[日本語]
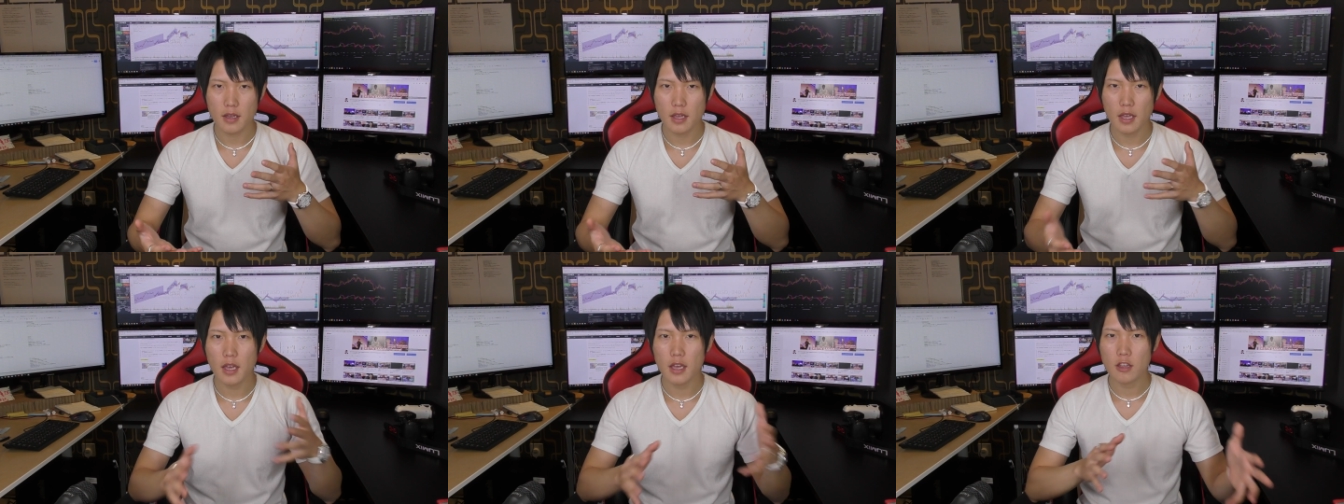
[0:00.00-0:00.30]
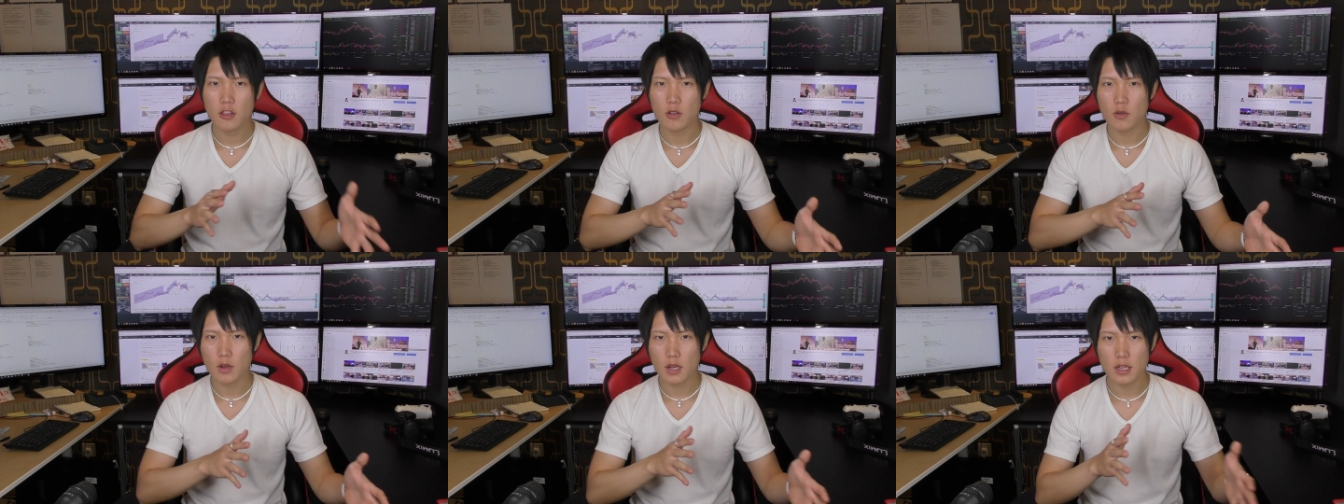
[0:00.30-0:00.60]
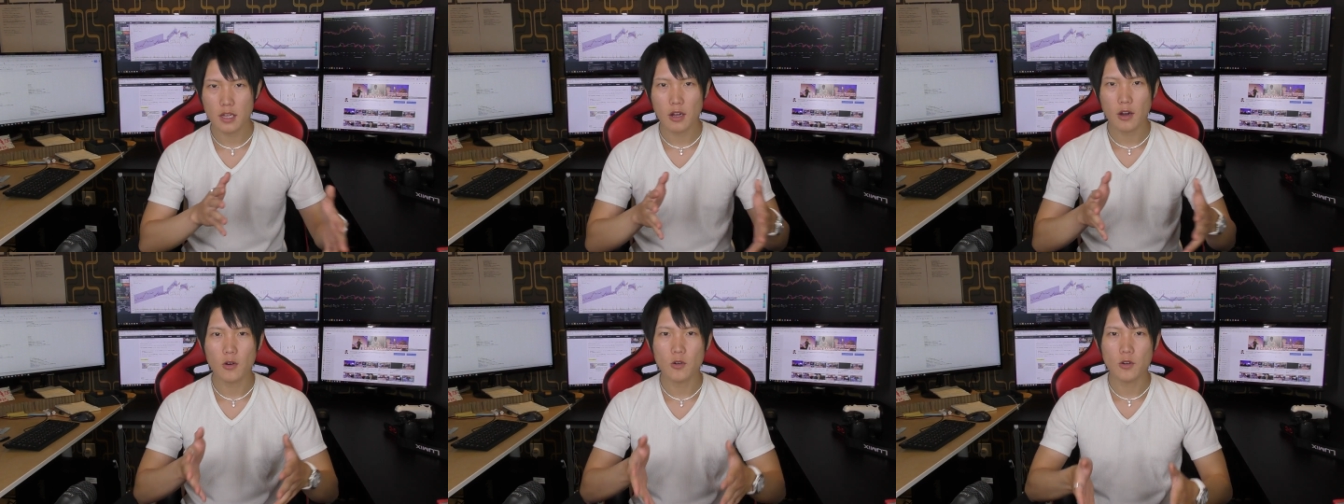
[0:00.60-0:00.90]
経営者の
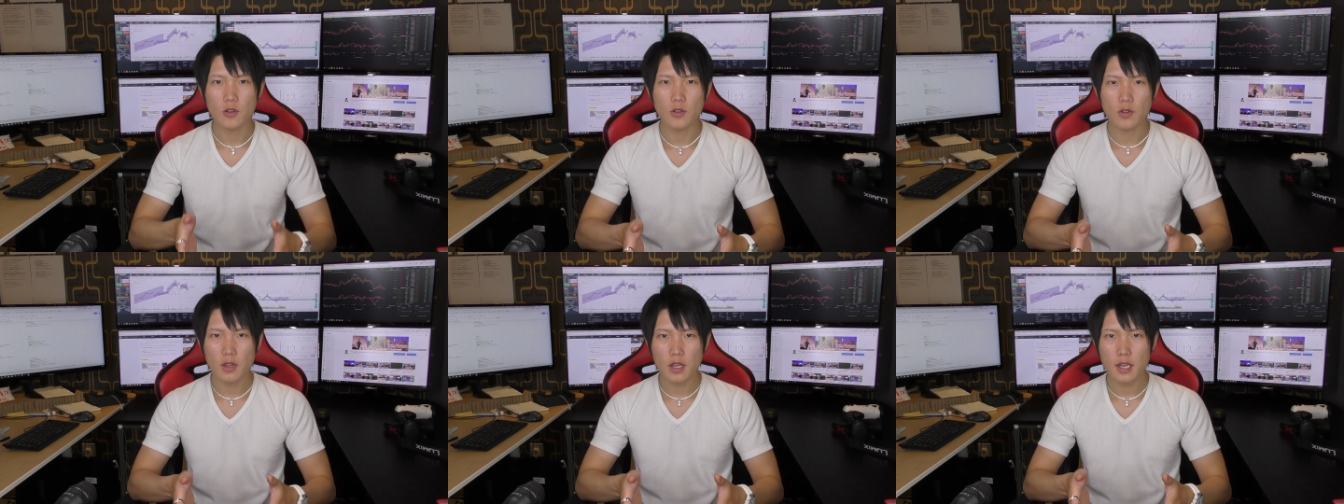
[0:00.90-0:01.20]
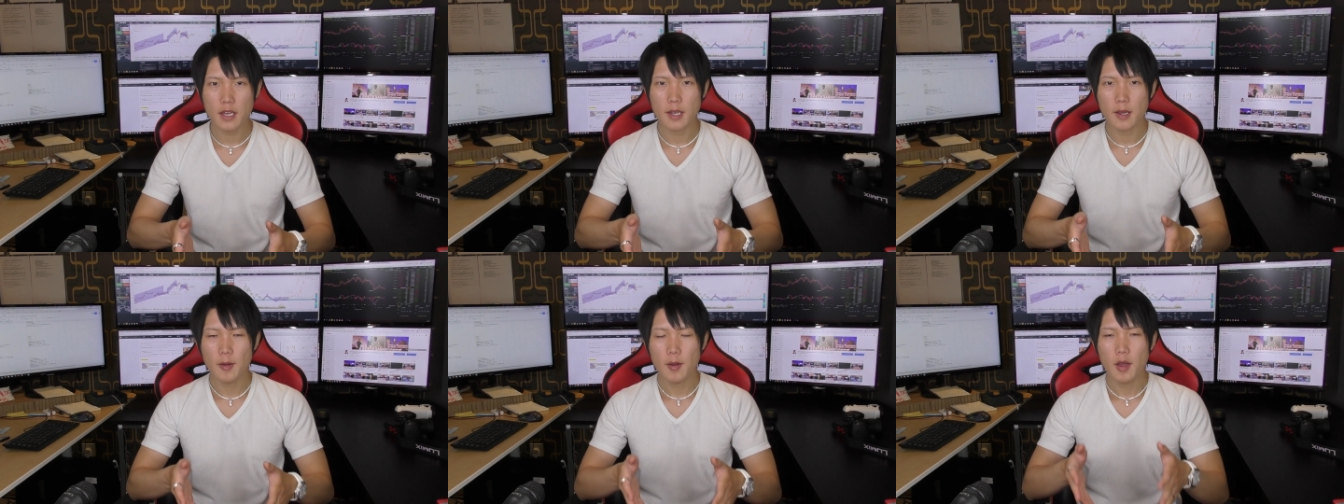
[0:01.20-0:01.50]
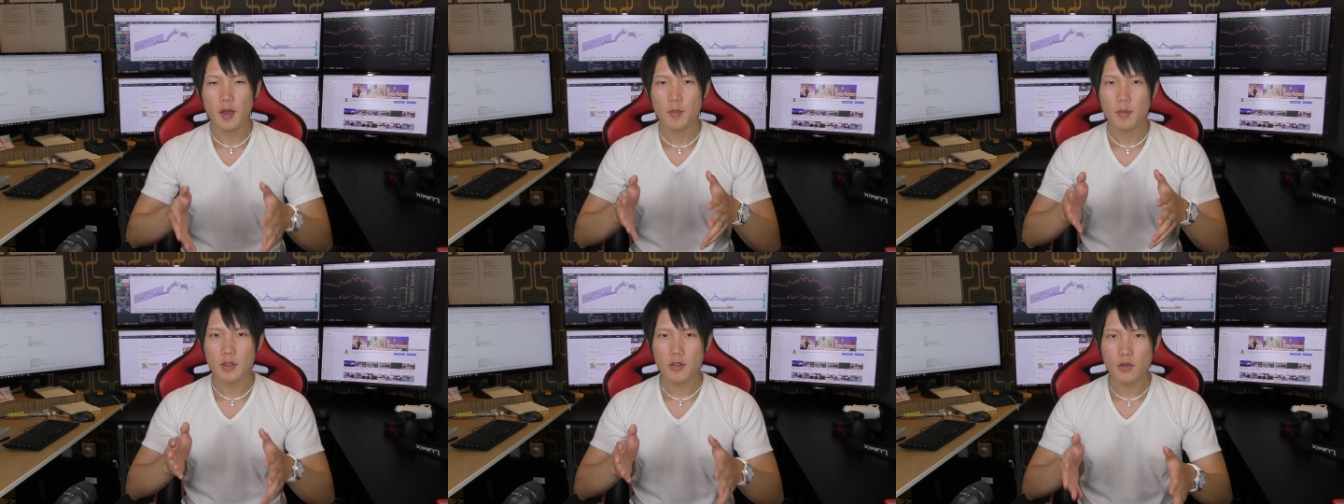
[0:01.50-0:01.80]
方が多いので、
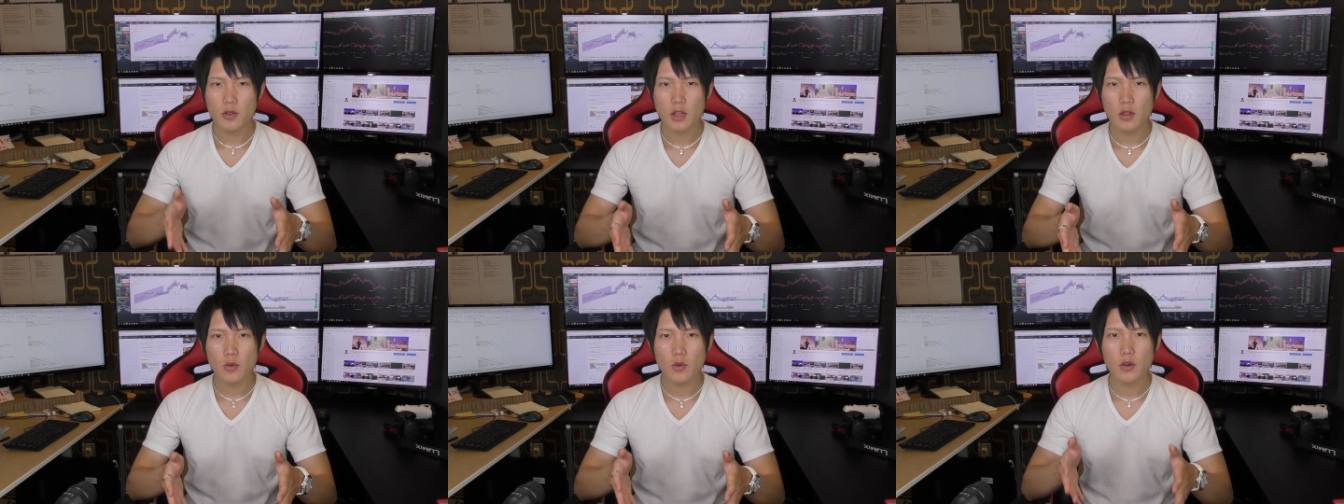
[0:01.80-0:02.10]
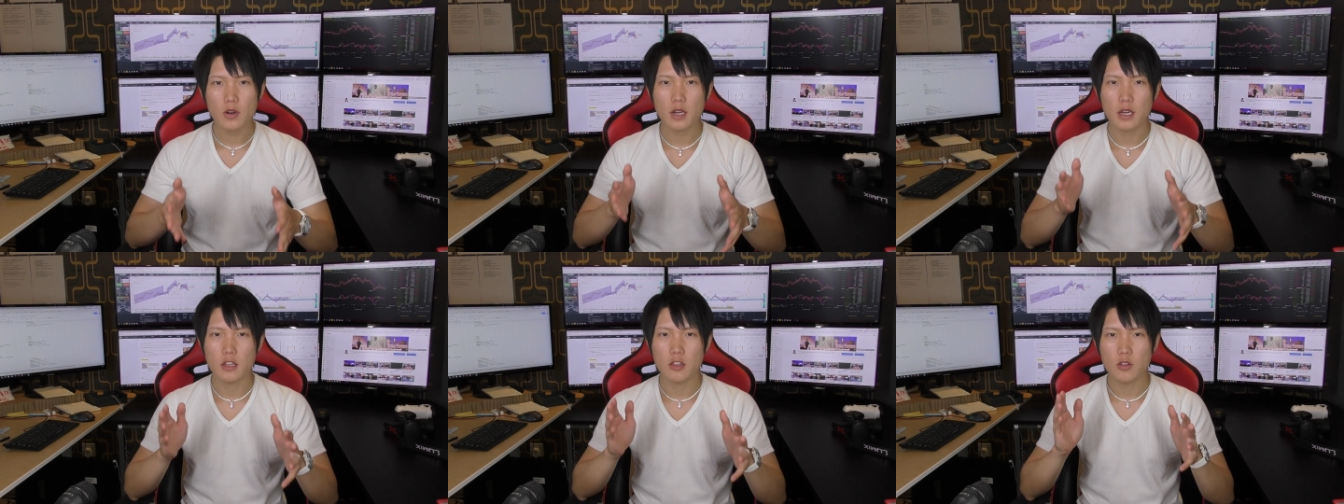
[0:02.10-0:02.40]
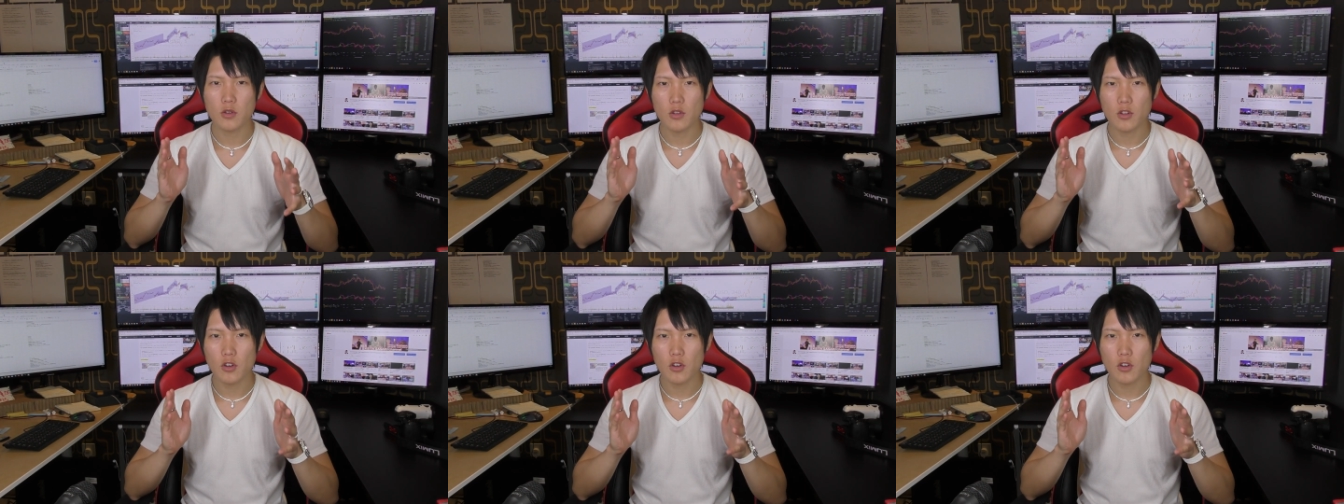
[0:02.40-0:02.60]
そういったところから収